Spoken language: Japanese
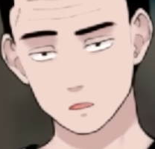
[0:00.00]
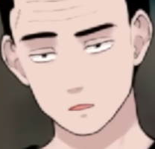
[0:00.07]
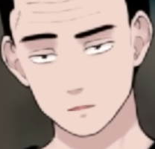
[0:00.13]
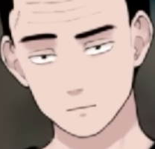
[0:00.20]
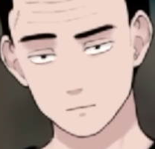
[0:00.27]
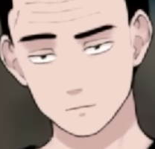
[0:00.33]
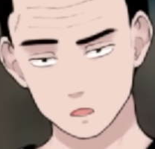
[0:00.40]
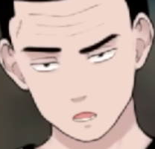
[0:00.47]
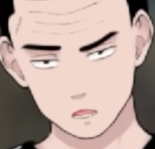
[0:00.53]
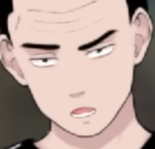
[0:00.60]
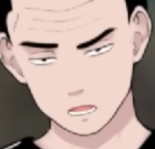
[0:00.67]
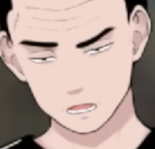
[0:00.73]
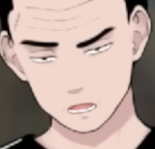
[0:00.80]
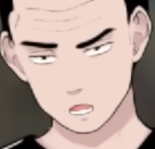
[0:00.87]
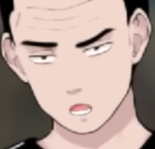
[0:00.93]
うん、
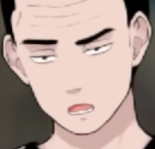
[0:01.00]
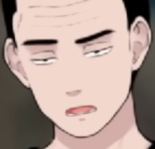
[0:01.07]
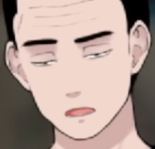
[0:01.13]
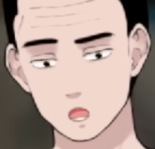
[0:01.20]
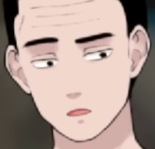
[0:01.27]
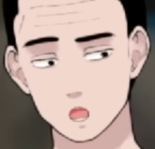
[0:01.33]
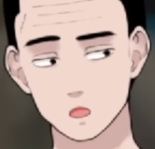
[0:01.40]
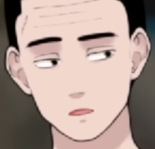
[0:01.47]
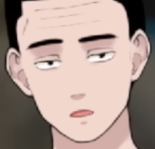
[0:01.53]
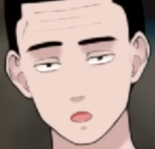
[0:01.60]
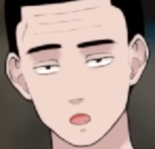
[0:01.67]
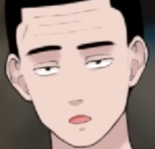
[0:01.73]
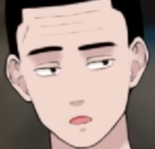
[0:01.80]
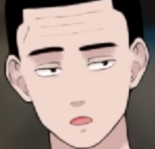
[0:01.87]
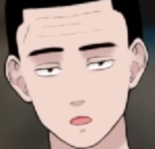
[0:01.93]
ある可能性は
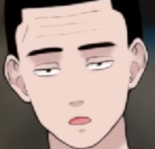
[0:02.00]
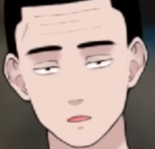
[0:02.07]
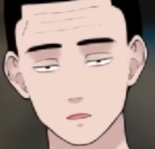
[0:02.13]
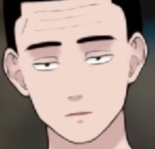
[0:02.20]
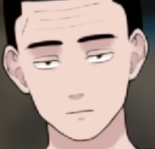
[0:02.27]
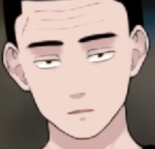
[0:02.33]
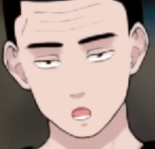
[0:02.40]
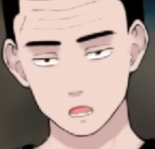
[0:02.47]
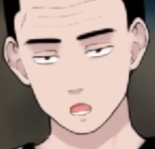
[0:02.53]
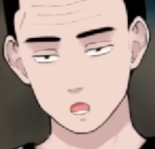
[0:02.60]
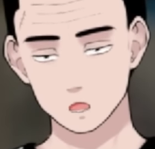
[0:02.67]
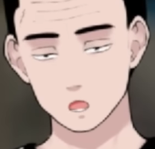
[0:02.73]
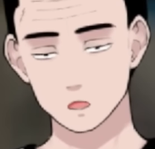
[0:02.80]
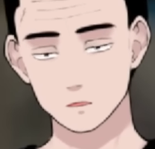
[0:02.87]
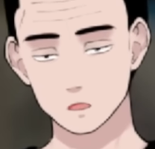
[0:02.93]
十分ですよね。
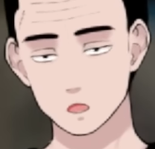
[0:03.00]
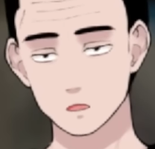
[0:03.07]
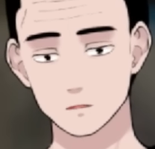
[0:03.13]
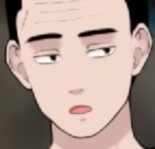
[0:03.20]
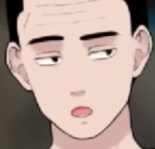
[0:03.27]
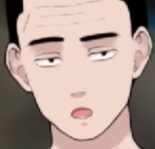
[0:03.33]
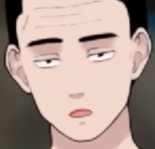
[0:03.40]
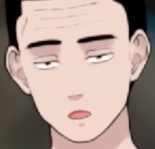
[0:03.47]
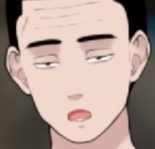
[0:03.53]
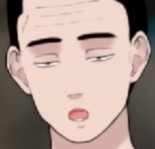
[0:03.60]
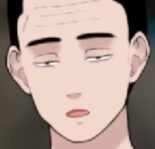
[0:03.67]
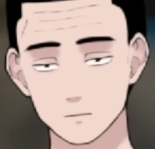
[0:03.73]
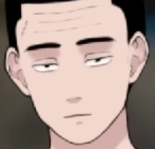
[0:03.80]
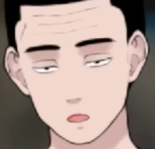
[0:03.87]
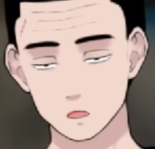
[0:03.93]
だって娘と
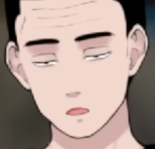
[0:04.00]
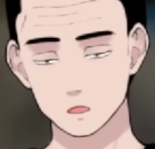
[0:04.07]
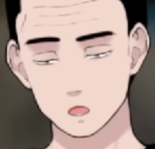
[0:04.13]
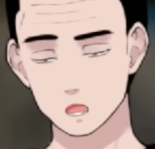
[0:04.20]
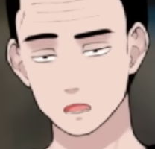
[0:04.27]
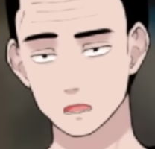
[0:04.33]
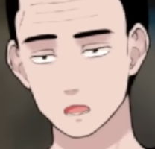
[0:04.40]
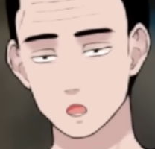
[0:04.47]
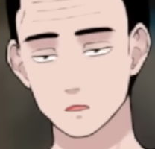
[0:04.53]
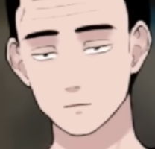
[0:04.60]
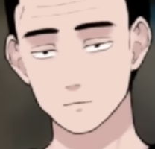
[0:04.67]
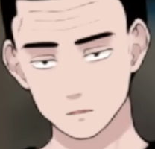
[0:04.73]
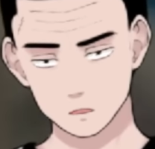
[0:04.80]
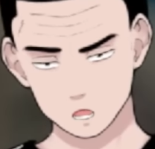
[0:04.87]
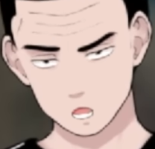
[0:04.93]
の、う
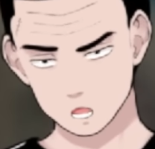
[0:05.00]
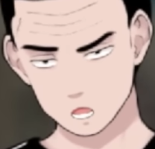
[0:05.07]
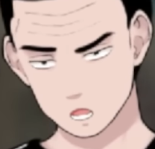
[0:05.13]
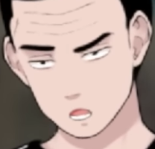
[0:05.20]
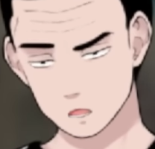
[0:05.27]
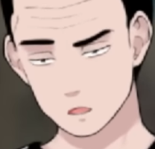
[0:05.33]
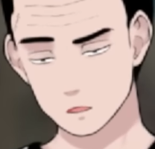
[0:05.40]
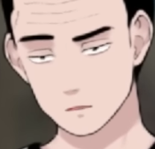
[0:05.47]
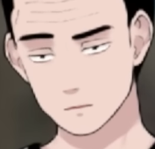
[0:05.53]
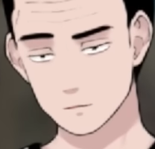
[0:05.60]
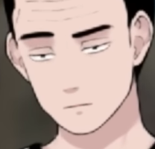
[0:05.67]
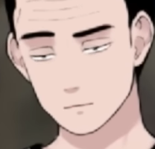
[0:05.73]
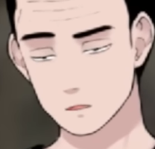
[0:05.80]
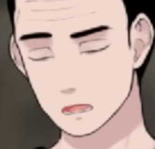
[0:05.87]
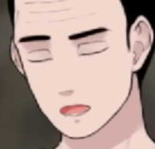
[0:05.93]
ん、
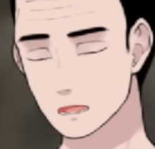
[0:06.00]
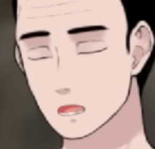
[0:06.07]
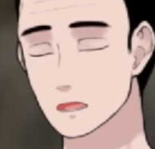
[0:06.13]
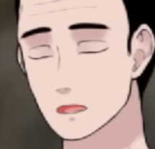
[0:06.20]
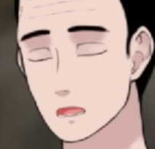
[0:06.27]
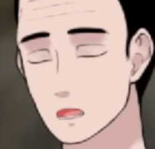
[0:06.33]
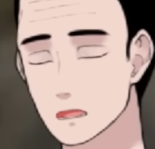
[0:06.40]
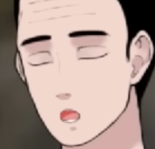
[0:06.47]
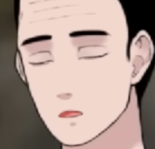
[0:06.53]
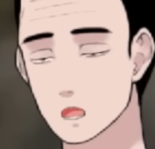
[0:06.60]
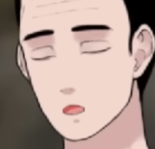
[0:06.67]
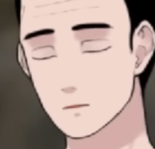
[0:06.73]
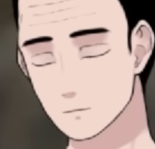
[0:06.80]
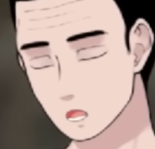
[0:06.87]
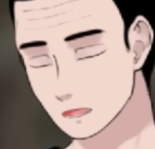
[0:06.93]
恋愛感覚
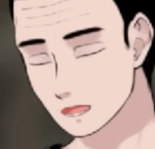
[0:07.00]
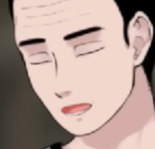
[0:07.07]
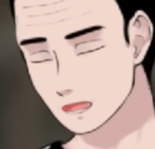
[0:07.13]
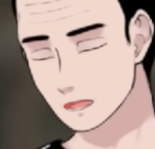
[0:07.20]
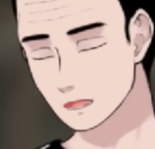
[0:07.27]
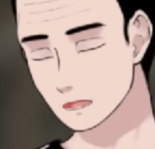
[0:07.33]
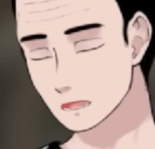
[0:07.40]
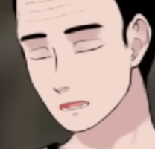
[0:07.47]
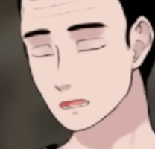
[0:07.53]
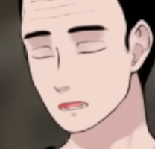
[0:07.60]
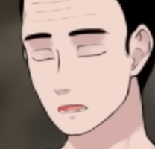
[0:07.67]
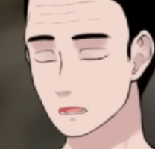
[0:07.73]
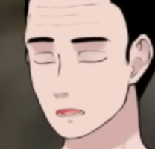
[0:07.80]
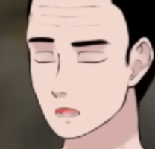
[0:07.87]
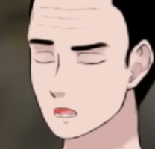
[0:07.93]
が、
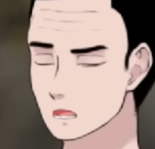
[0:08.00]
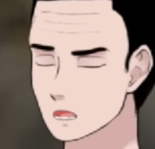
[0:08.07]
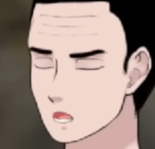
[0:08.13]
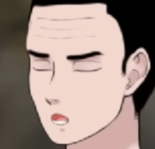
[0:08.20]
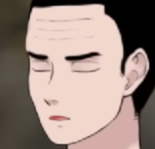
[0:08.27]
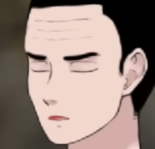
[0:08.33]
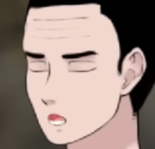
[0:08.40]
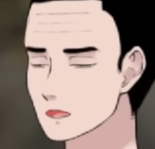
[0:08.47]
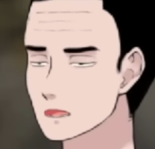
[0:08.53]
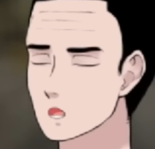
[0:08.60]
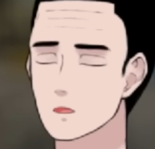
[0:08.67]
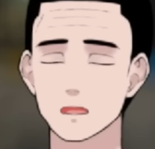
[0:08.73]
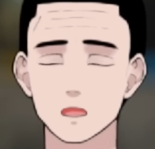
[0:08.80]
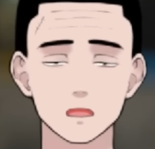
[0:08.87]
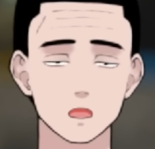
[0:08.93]
歪んだ
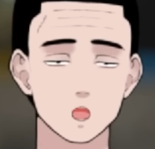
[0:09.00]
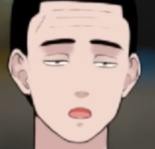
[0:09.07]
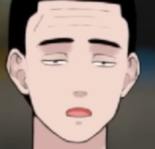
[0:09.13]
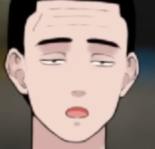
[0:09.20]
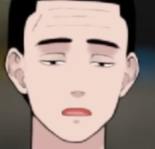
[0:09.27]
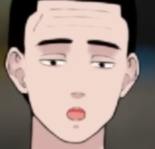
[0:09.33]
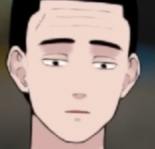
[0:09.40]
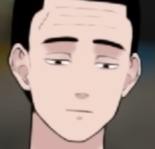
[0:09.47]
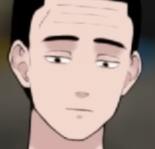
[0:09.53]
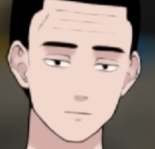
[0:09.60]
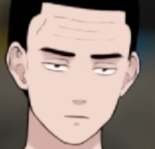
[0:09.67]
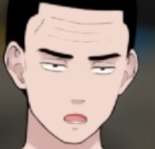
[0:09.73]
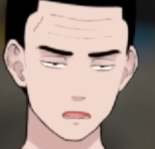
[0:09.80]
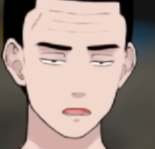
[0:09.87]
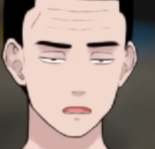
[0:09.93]
恋愛感情
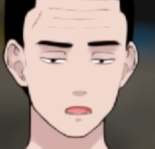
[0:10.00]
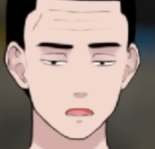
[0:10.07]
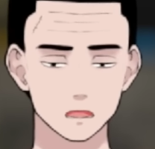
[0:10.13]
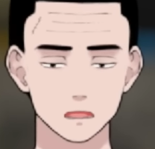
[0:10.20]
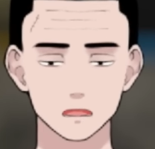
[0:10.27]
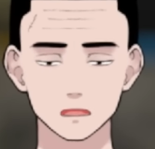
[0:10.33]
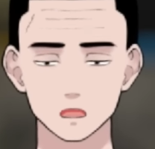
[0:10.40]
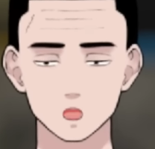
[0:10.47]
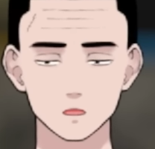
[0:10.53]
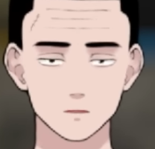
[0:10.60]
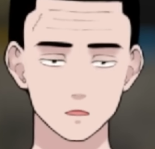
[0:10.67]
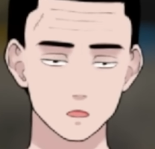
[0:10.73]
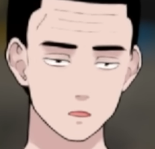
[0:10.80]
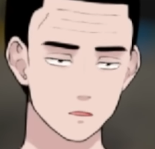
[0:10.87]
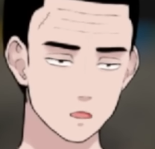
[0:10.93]
が恐
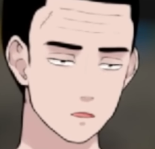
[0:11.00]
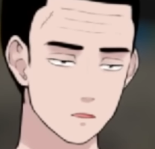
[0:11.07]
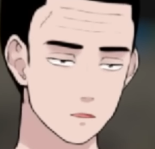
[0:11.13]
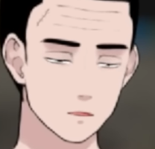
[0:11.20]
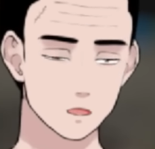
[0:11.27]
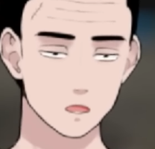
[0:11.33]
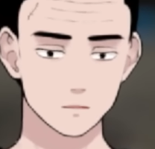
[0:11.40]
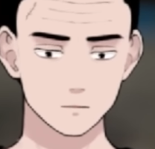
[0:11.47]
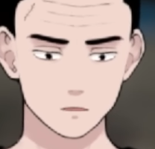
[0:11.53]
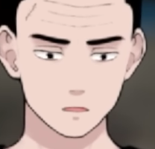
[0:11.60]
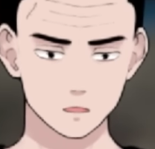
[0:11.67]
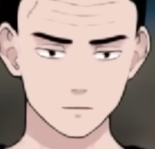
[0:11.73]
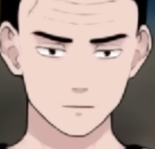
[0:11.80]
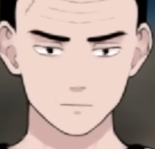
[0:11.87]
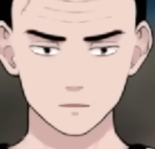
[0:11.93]
ろしい事件を
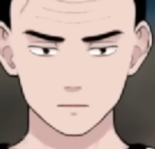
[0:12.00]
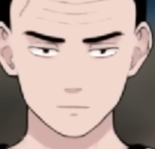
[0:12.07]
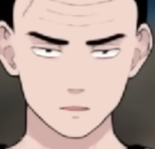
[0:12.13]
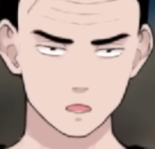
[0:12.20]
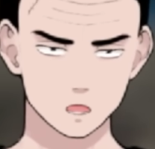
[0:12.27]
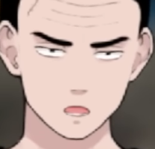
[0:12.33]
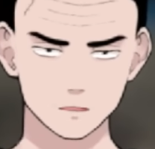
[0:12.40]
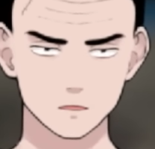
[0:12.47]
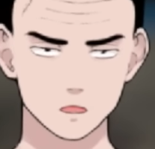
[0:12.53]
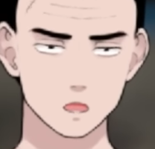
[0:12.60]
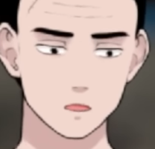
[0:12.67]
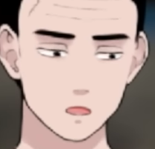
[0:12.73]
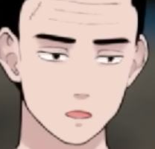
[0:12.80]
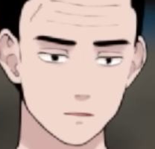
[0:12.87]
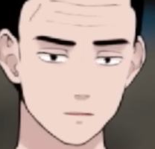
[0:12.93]
導いてるって間違いない
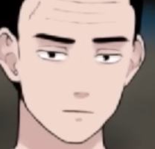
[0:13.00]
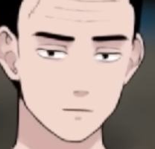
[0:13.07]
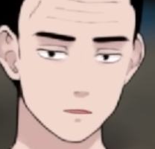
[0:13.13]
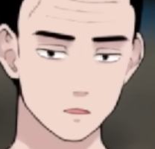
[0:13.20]
ですよ。